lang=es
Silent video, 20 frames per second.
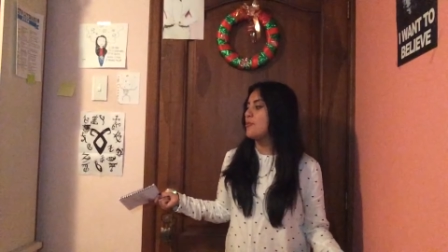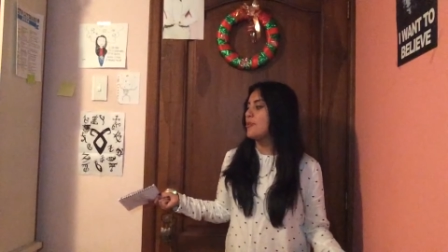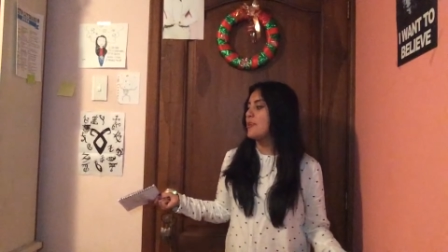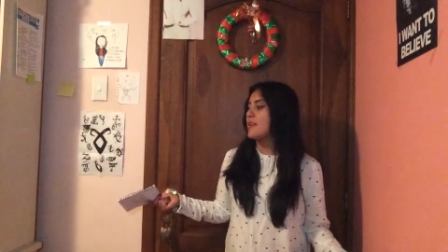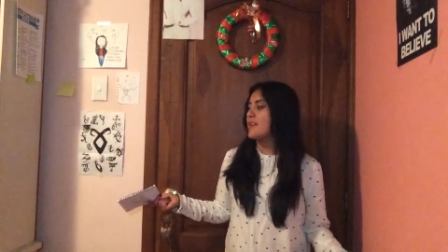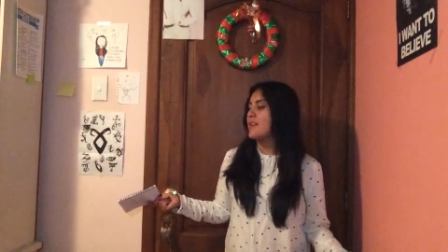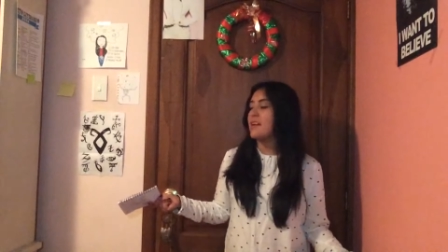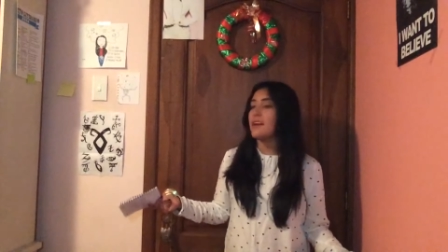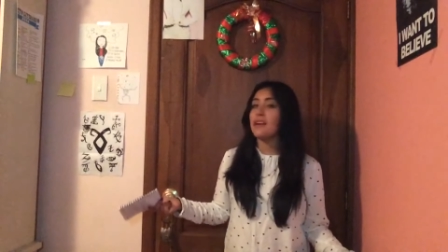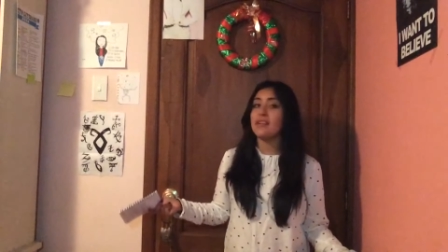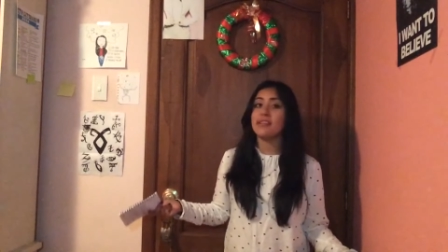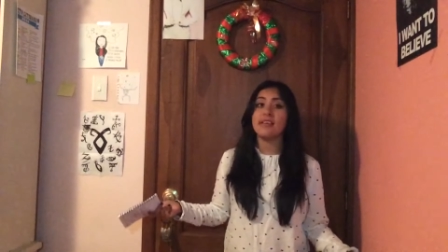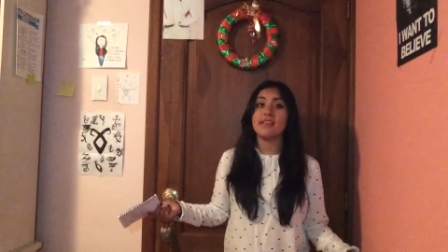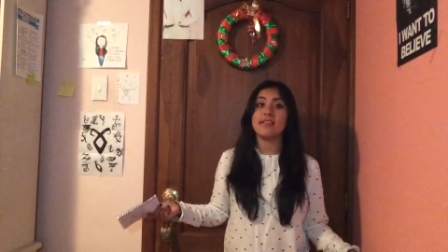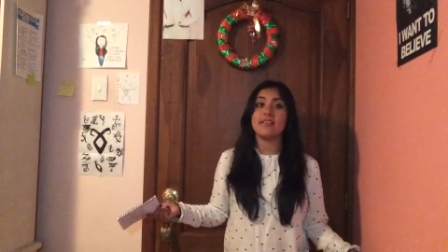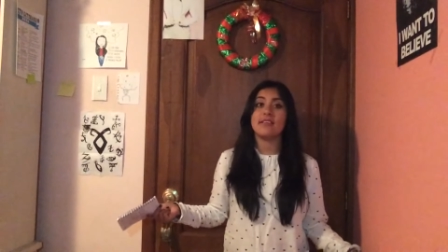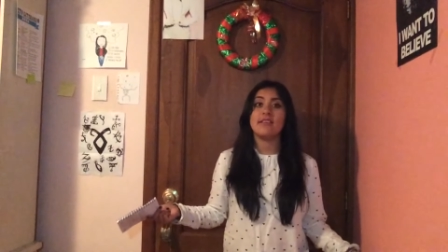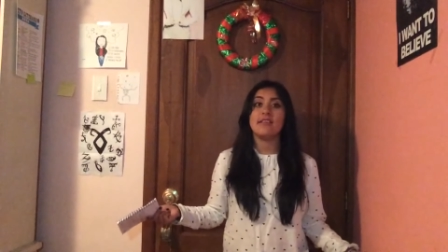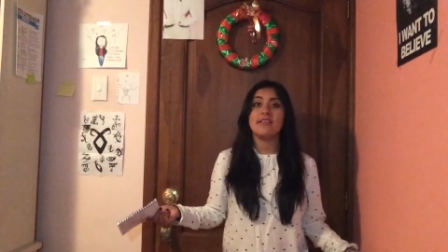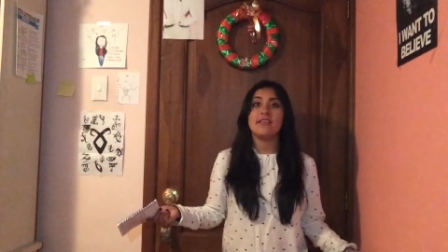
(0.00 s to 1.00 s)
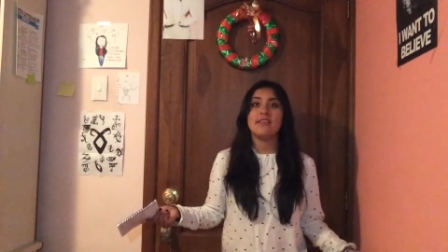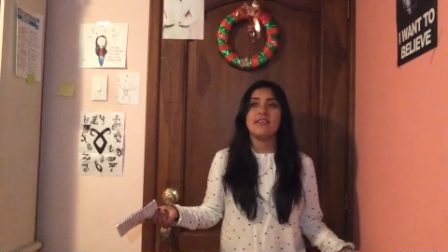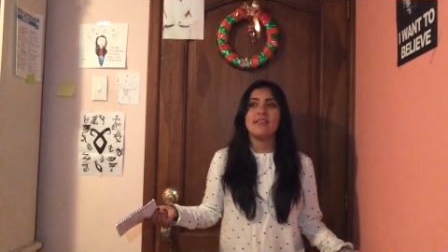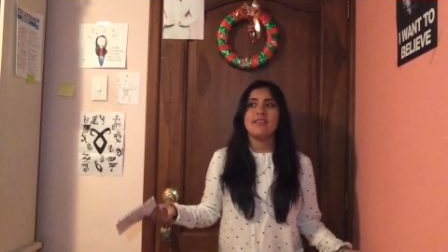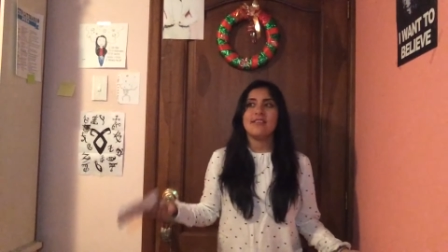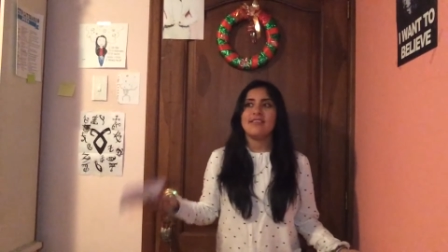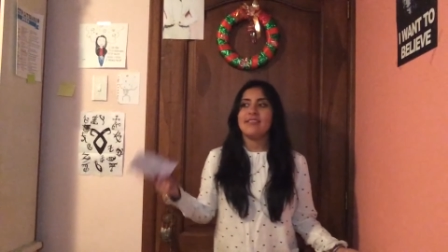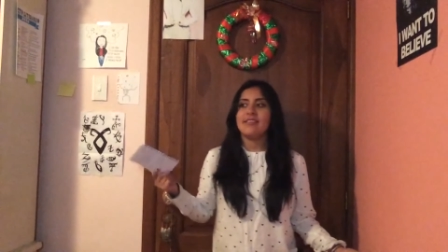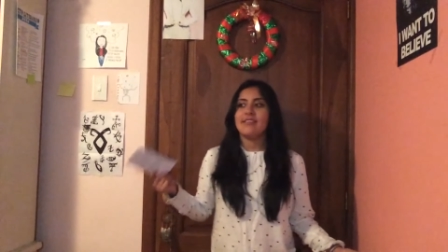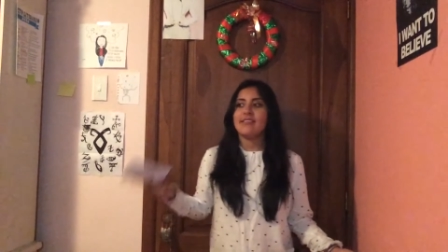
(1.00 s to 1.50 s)
porque en realidad
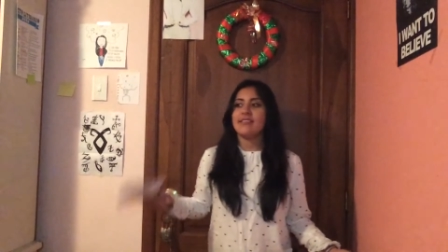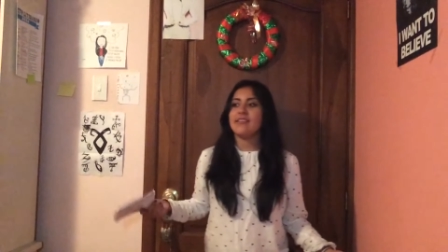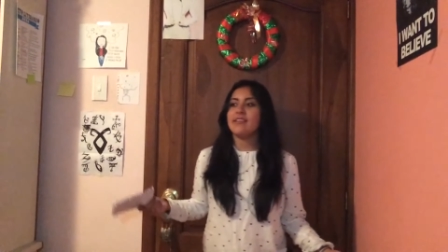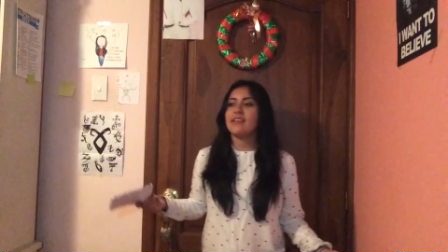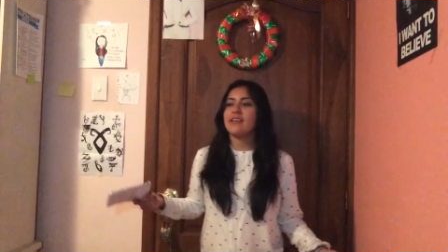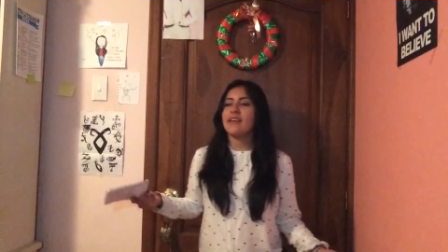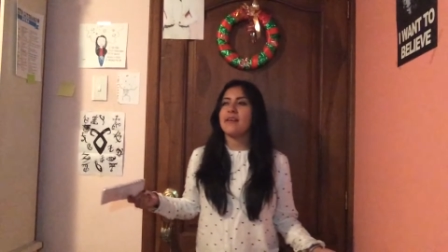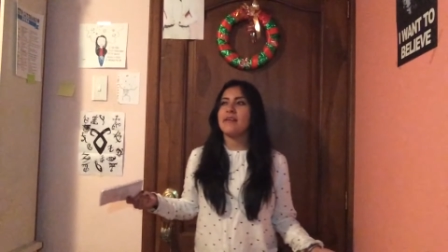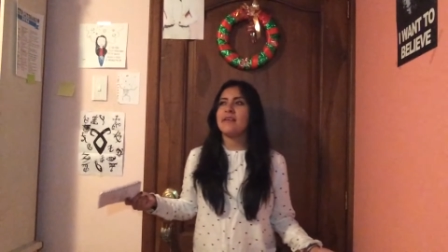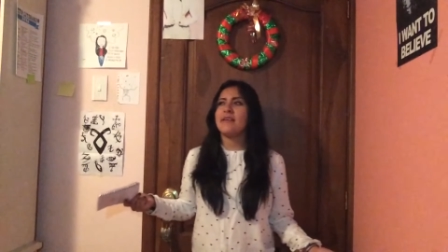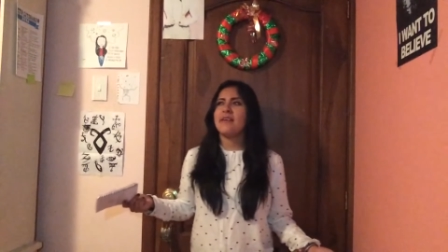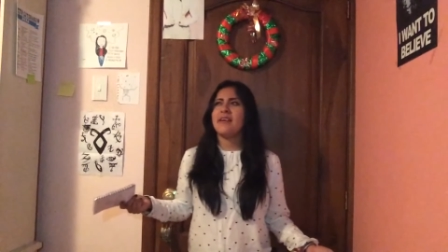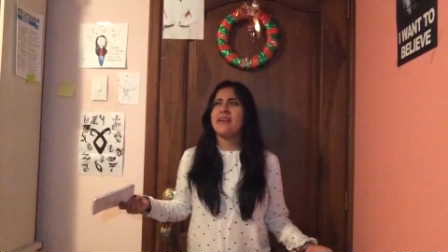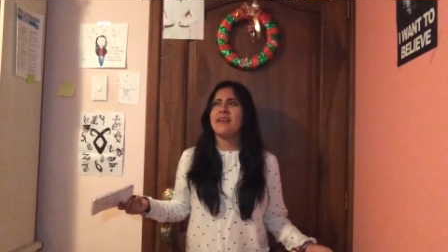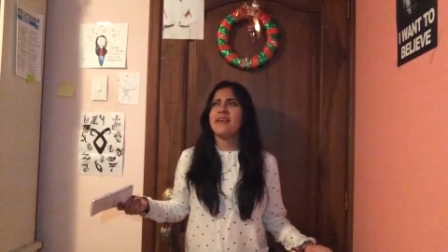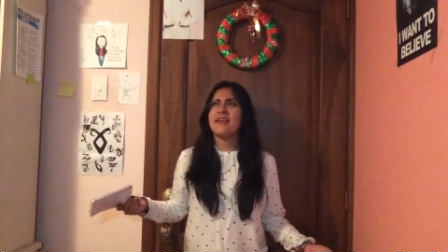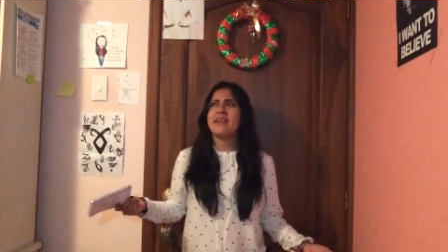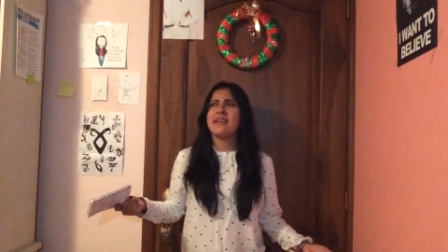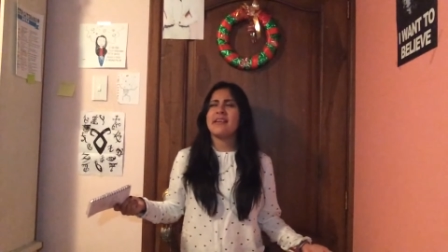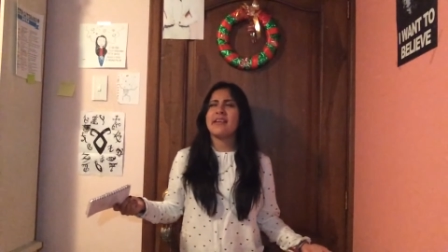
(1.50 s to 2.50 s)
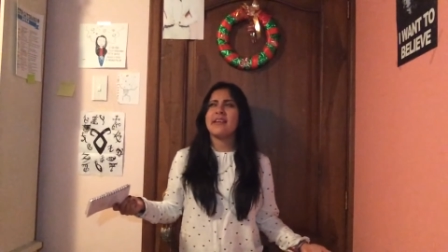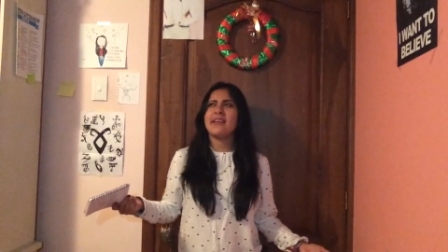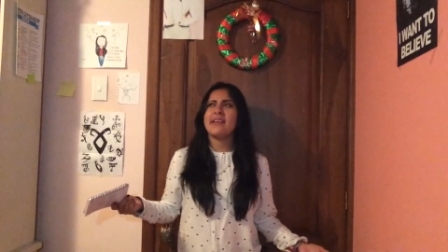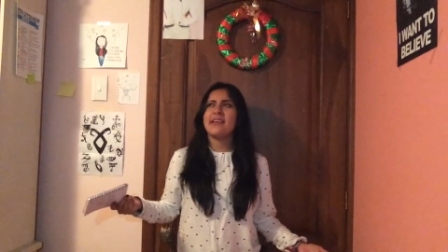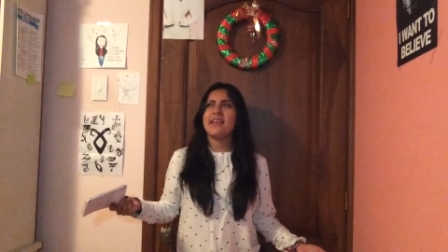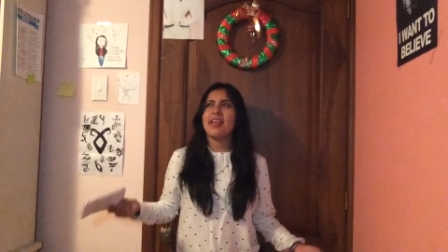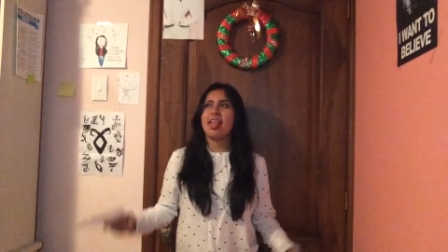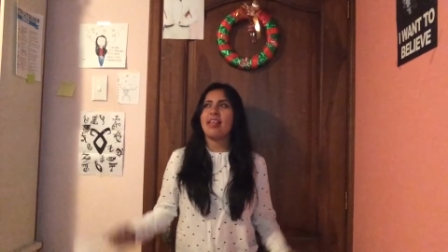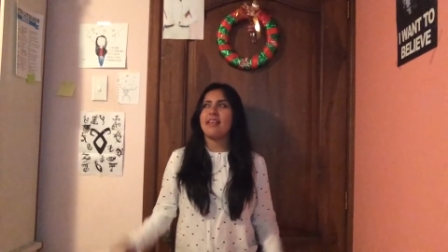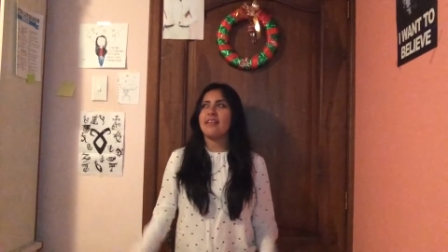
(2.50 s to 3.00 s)
eh,
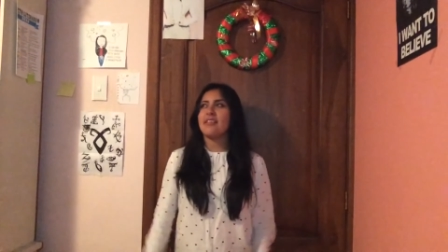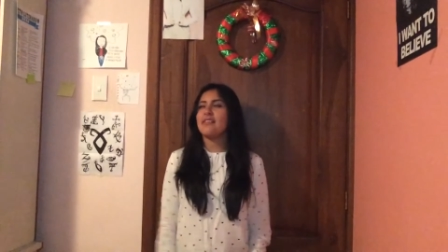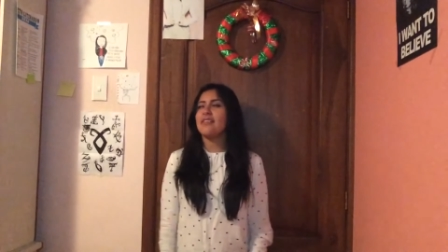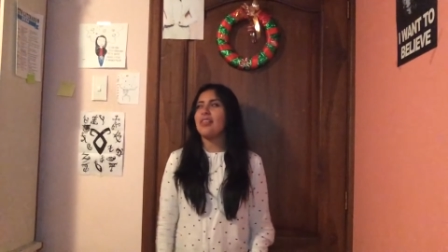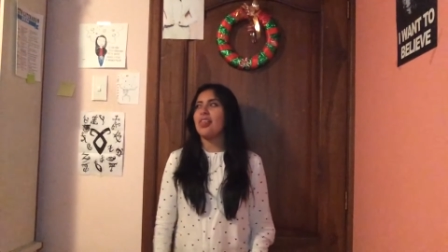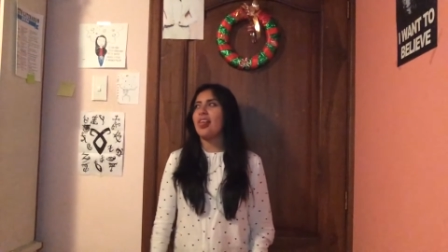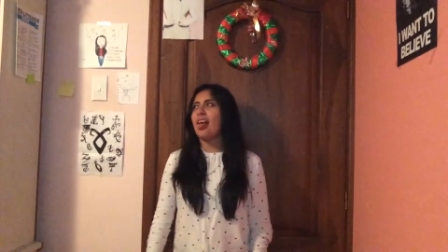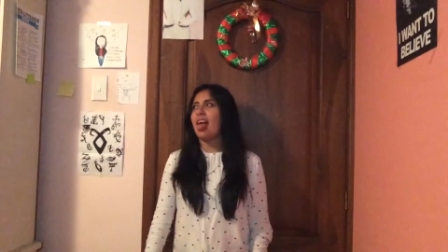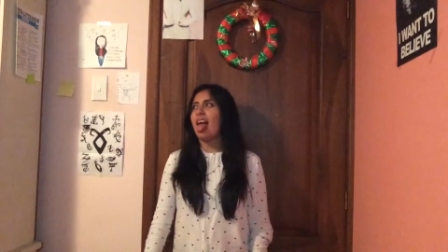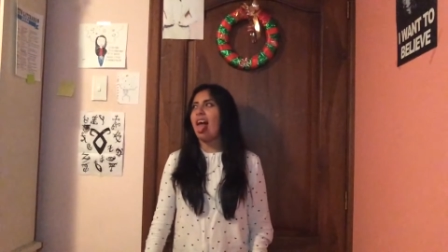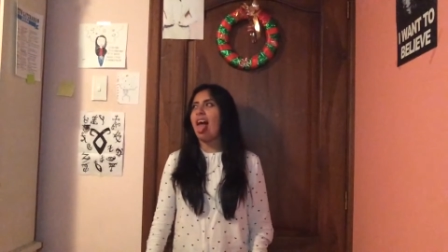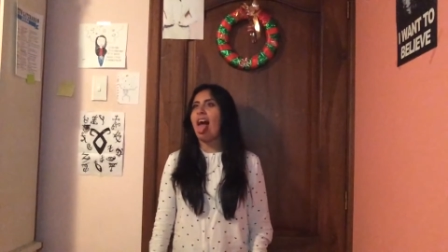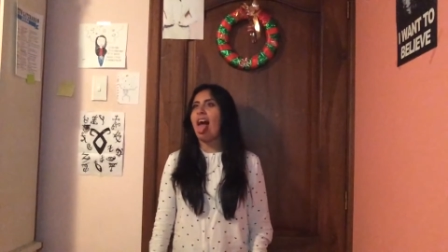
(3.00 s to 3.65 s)
ah,